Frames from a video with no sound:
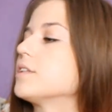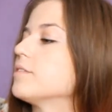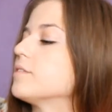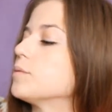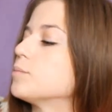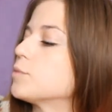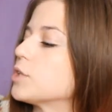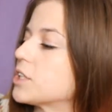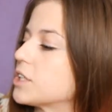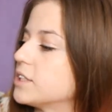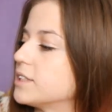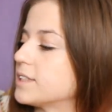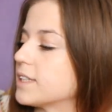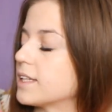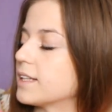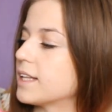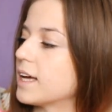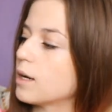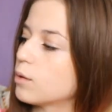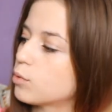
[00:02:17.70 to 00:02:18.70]
nie wiem, do jakichś
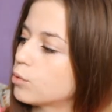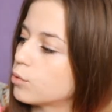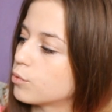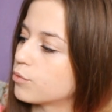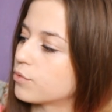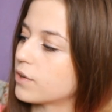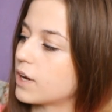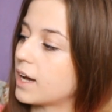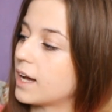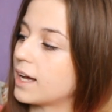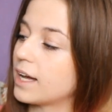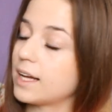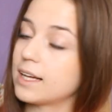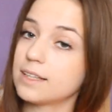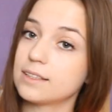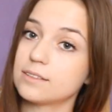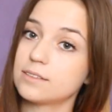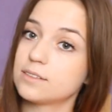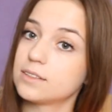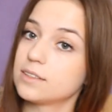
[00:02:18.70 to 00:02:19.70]
sandałków,
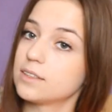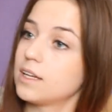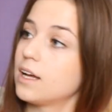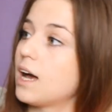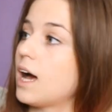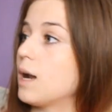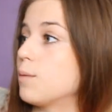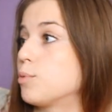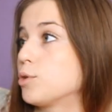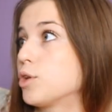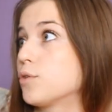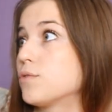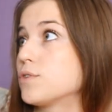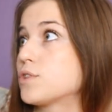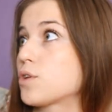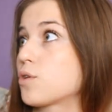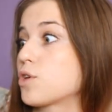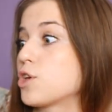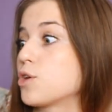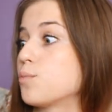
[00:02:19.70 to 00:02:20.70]
a albo do
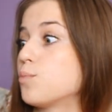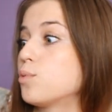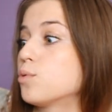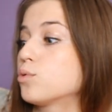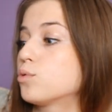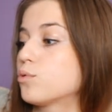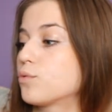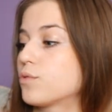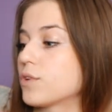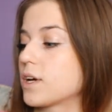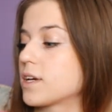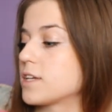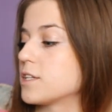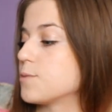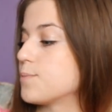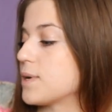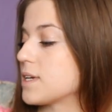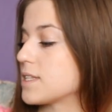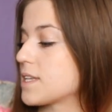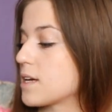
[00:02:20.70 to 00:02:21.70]
wysokich butów
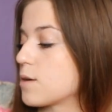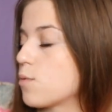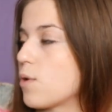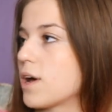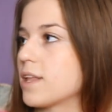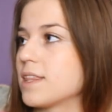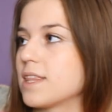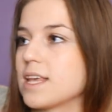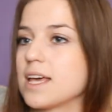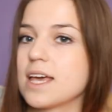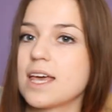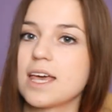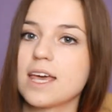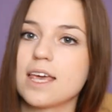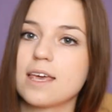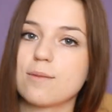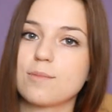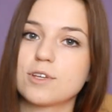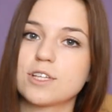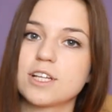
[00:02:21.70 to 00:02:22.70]
jakiś pasek ładny
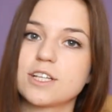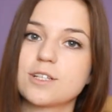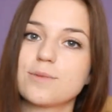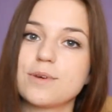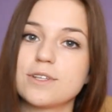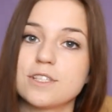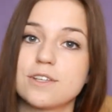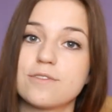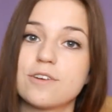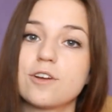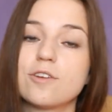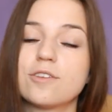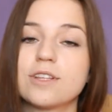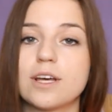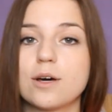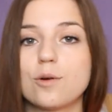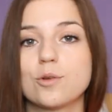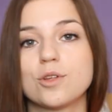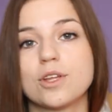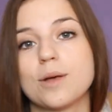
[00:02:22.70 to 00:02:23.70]
i myślę, że będzie
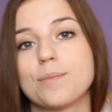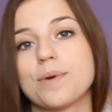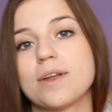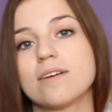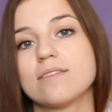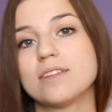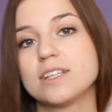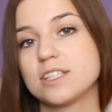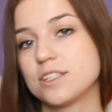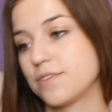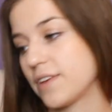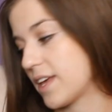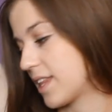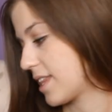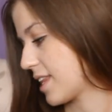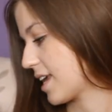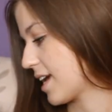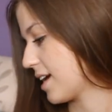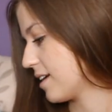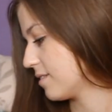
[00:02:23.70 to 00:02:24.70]
wyglądało to naprawdę
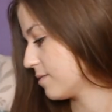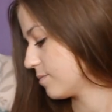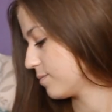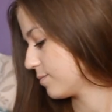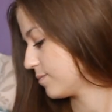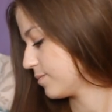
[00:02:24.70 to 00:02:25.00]
świetnie.